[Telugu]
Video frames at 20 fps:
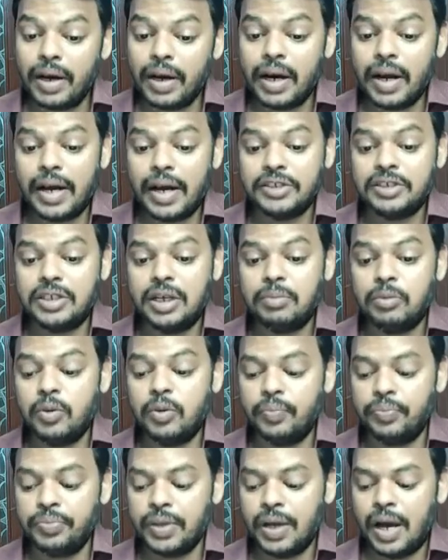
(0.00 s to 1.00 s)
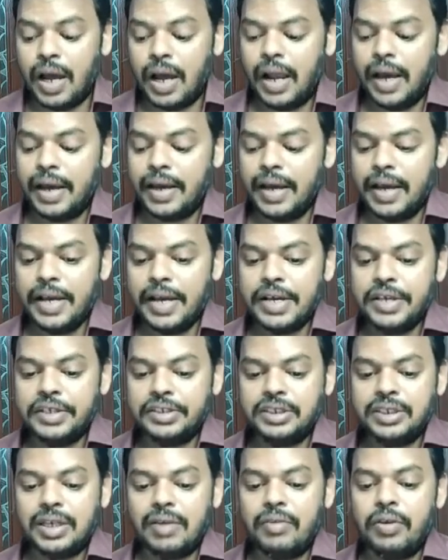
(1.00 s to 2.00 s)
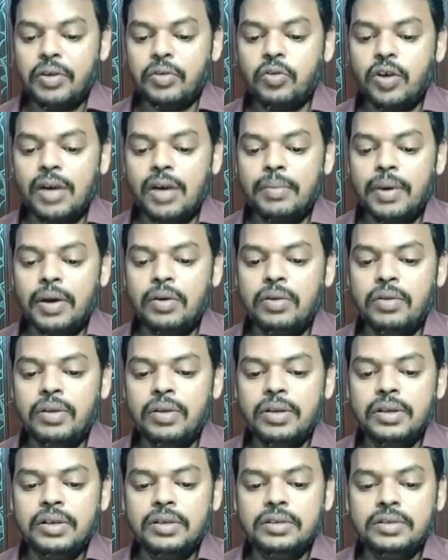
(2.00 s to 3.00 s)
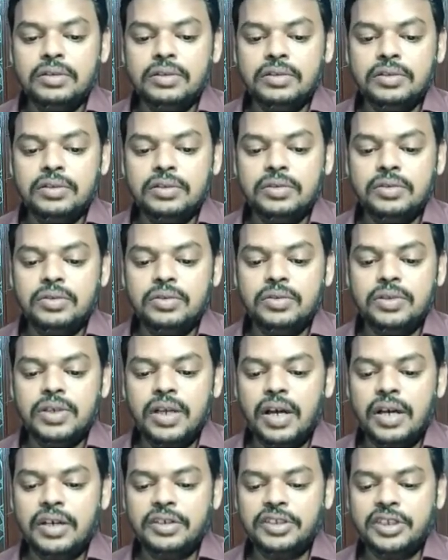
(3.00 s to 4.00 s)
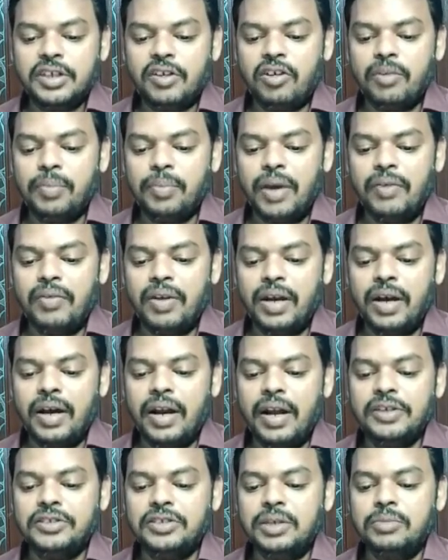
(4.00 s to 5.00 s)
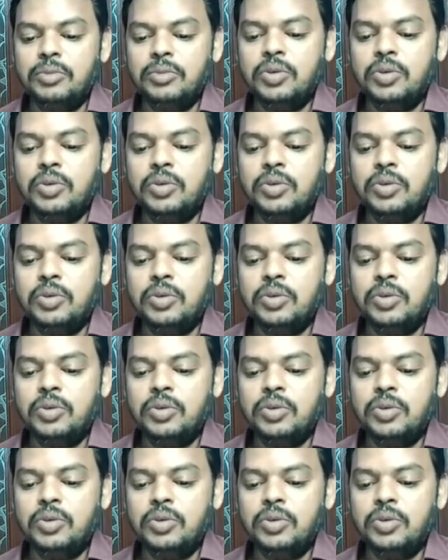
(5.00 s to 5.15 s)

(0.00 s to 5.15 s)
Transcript: రాసాము అలాగే సెవెన్ కూడా మనం చూసారా సెవెన్ బై వన్గా రాసాము